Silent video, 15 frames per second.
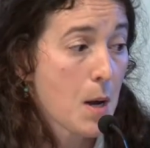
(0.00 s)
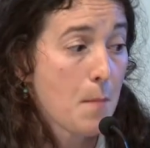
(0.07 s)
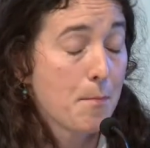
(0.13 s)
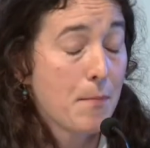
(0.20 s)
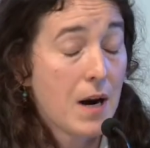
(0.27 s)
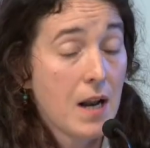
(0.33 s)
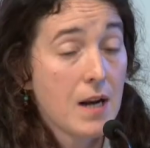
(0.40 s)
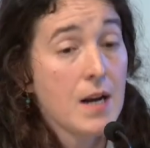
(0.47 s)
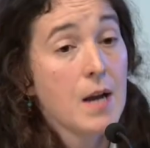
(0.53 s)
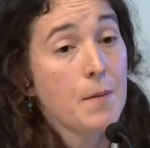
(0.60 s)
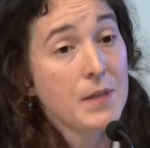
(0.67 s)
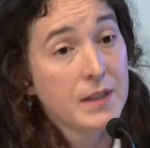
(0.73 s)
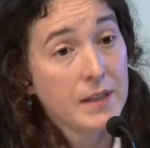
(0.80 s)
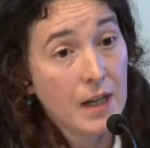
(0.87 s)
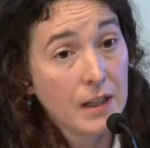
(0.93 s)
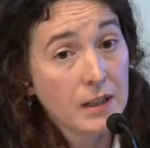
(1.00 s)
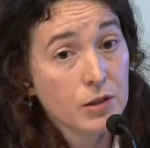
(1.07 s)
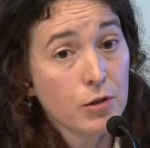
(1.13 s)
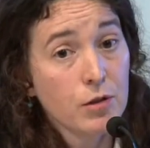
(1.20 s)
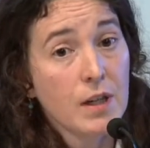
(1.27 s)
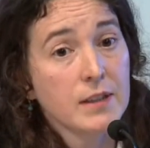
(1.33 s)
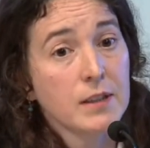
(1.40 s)
Paralelamente a
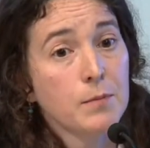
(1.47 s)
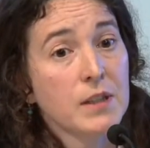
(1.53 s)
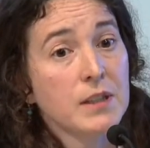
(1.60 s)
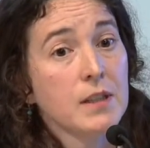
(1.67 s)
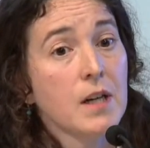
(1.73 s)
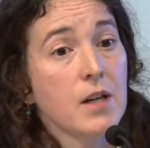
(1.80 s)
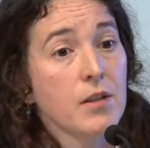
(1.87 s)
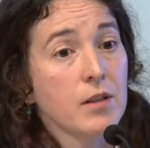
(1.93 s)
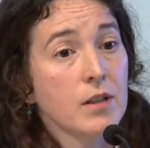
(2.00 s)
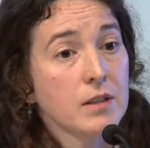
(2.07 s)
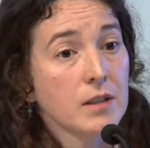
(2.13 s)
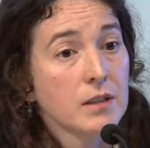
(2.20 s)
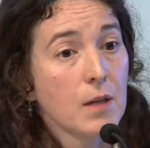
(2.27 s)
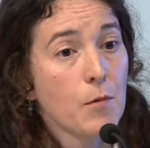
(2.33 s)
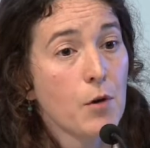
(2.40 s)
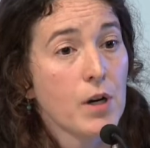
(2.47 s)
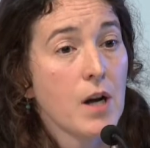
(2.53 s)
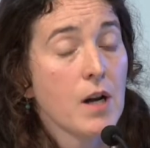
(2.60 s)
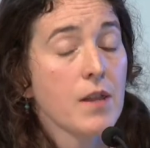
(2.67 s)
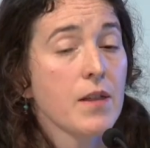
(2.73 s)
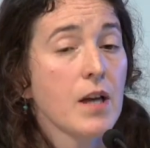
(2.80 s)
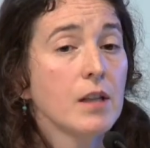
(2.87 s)
eso, en las investigaciones que estamos
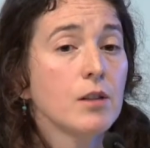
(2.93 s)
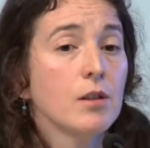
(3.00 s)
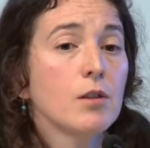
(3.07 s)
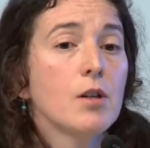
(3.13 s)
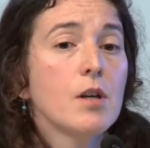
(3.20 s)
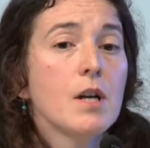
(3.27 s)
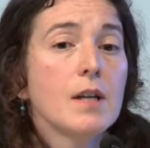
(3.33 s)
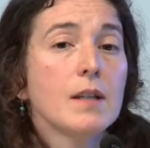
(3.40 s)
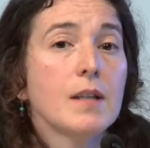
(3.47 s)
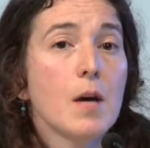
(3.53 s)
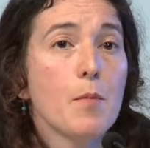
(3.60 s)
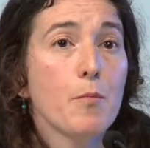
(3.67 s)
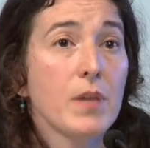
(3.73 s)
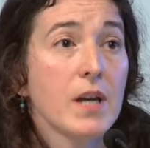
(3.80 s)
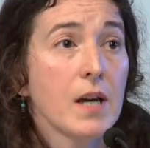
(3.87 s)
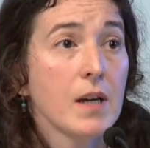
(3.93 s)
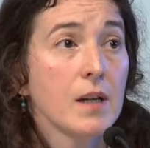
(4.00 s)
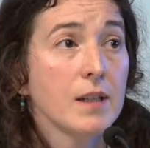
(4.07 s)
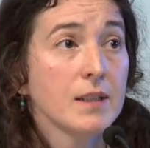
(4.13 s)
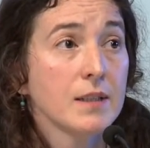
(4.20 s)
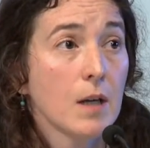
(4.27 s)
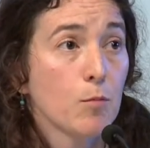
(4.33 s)
realizando,
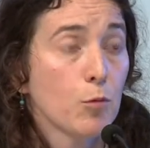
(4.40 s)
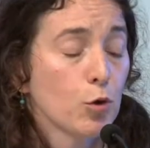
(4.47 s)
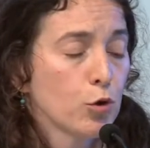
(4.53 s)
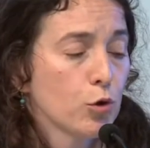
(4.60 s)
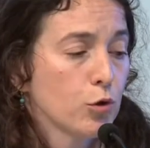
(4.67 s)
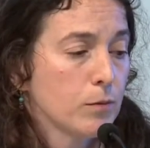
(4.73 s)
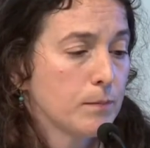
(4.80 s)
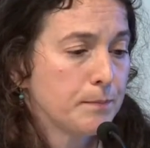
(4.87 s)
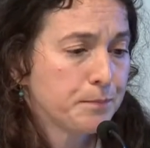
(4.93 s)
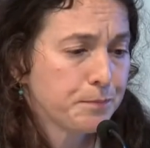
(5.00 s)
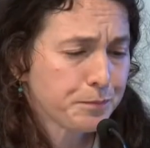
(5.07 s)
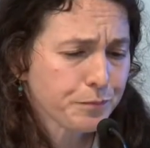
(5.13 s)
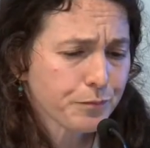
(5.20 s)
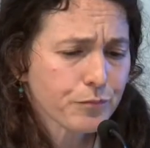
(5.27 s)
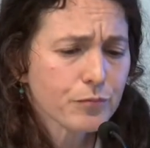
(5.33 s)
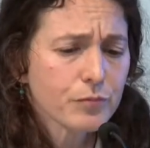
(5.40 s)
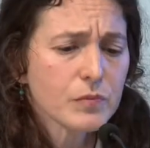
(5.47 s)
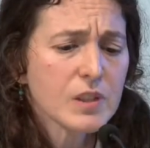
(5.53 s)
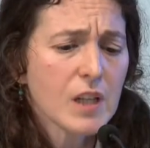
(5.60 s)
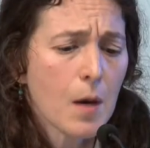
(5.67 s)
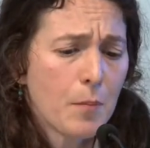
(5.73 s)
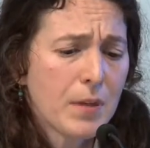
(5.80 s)
también estamos mm,
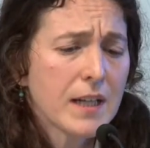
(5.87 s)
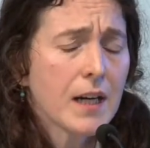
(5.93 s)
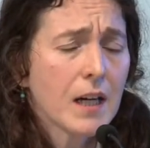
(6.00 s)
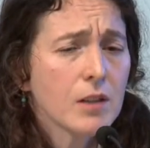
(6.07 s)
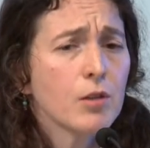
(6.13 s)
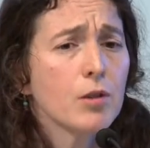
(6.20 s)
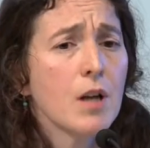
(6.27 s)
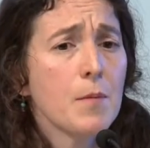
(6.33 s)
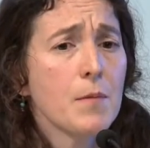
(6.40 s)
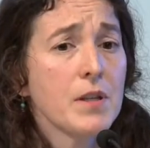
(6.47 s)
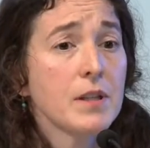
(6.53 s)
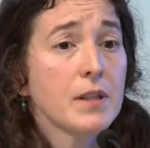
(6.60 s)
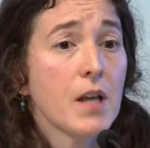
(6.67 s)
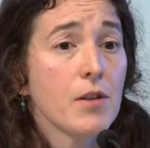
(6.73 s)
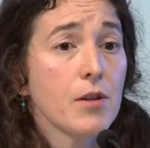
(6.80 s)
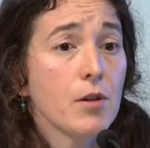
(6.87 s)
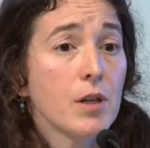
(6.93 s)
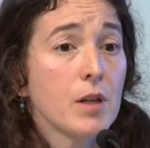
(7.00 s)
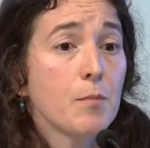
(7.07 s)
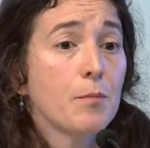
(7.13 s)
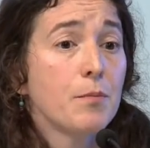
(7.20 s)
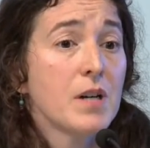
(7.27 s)
aplicando la meditación
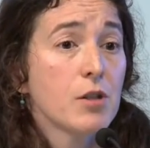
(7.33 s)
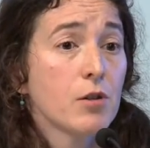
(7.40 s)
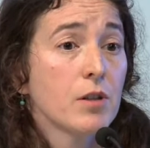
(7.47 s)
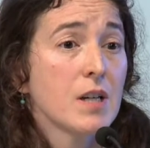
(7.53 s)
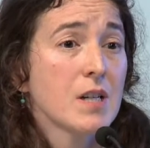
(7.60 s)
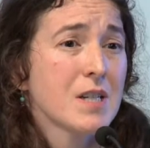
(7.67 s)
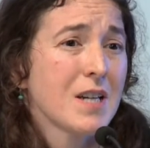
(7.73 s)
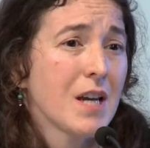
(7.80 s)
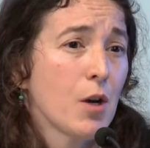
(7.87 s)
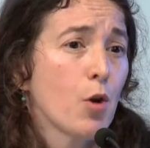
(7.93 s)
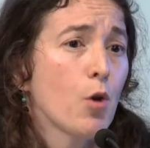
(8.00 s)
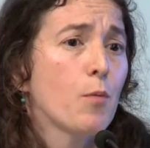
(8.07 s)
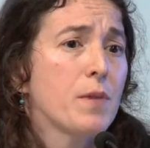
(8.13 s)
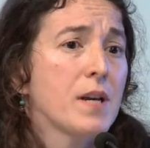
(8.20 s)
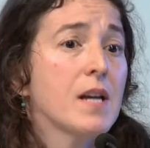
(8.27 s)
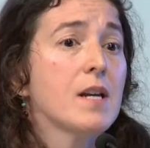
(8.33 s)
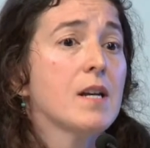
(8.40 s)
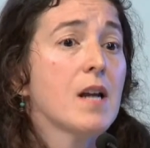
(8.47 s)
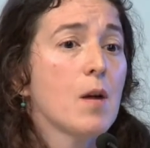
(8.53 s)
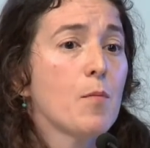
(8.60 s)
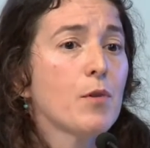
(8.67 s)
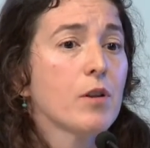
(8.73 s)
en personas que no
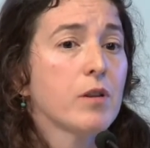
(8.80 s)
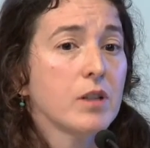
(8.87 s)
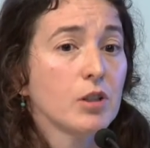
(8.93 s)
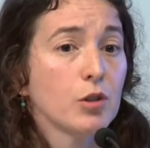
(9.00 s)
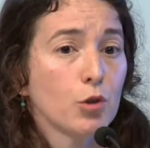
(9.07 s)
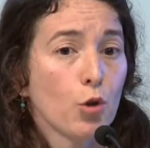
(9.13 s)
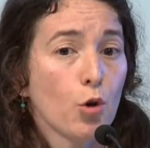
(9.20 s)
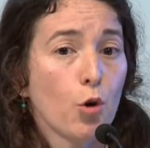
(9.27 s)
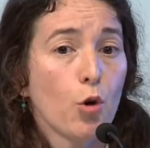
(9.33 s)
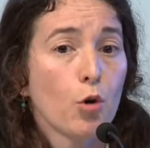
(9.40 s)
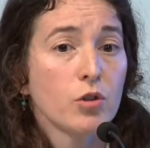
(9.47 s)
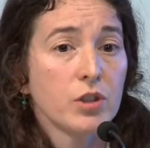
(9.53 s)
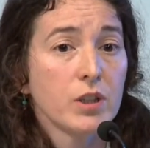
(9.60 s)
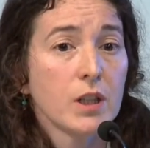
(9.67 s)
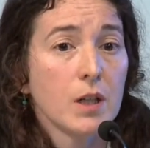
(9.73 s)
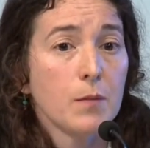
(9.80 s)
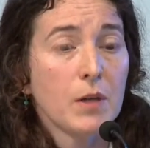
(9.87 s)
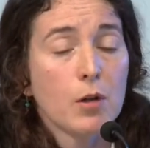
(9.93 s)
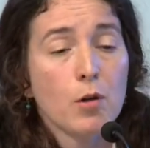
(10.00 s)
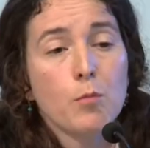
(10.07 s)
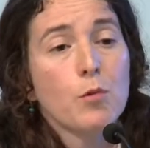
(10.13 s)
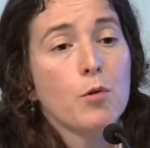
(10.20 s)
vienen al proceso oxígeno
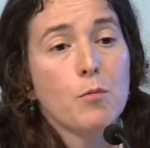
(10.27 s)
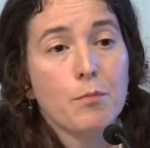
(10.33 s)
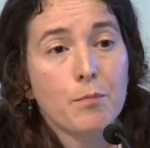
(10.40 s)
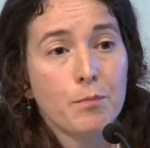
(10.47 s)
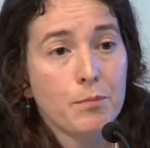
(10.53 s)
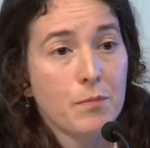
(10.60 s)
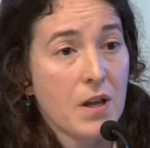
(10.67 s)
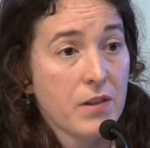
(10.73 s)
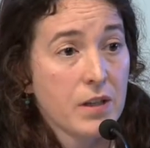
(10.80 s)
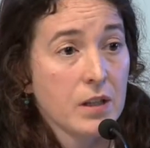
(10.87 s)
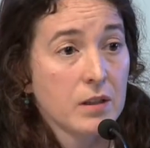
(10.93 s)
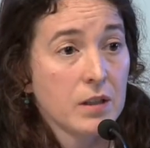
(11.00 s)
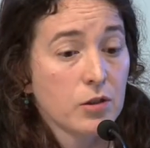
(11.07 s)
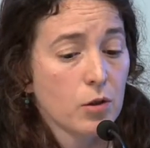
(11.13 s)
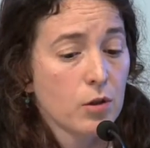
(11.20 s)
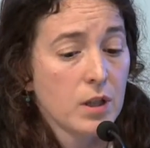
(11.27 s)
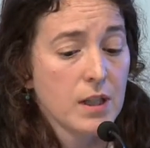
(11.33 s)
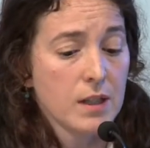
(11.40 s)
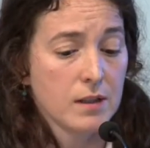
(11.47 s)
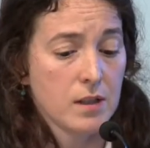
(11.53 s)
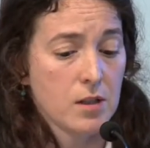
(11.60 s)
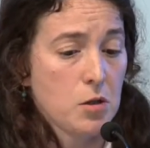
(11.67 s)
como pacientes o
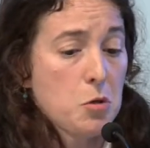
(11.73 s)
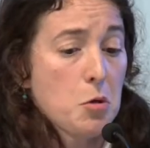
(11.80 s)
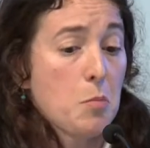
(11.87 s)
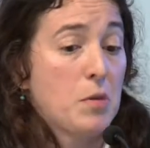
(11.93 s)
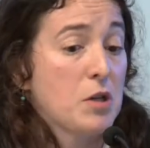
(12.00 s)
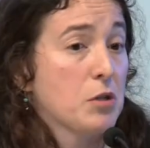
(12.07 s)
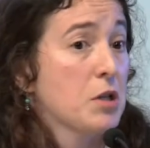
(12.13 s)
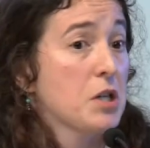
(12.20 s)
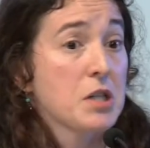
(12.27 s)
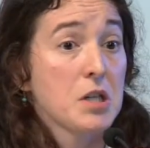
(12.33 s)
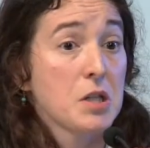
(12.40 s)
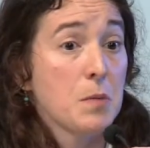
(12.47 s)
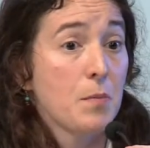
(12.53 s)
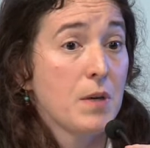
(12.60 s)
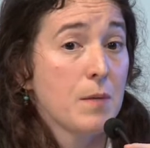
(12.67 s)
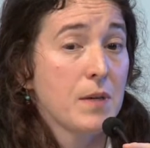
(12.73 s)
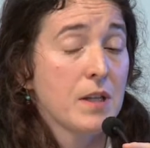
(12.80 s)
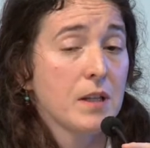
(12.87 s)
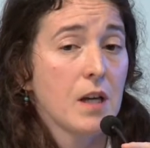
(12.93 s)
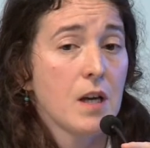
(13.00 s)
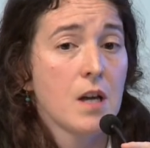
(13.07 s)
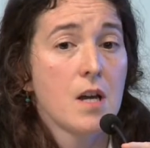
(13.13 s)
clientes, sino personas que
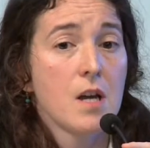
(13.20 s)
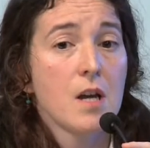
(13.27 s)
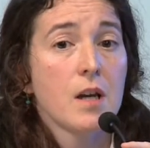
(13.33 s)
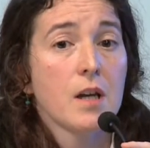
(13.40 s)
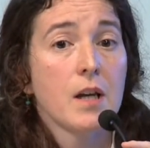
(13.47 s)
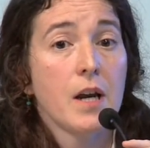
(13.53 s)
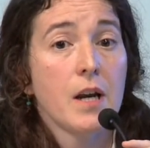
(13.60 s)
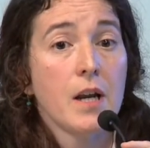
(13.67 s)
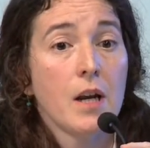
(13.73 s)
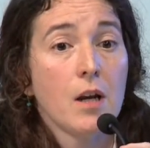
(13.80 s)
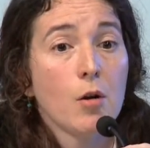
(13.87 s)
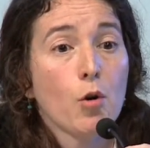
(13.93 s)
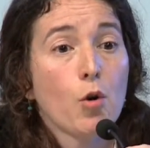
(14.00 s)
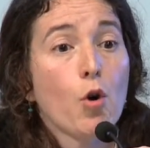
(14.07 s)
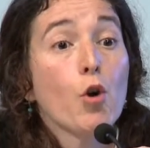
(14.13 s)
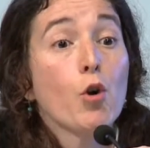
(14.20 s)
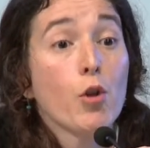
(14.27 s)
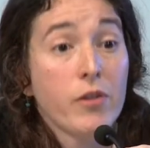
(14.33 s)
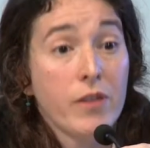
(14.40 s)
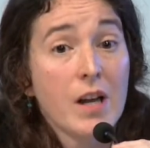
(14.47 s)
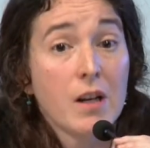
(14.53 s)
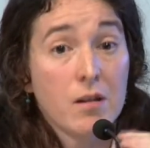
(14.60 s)
simplemente quieren
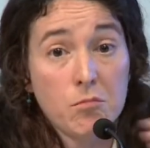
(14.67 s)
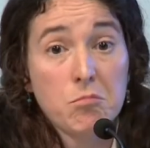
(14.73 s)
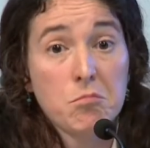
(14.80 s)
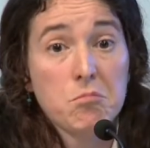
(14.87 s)
conocer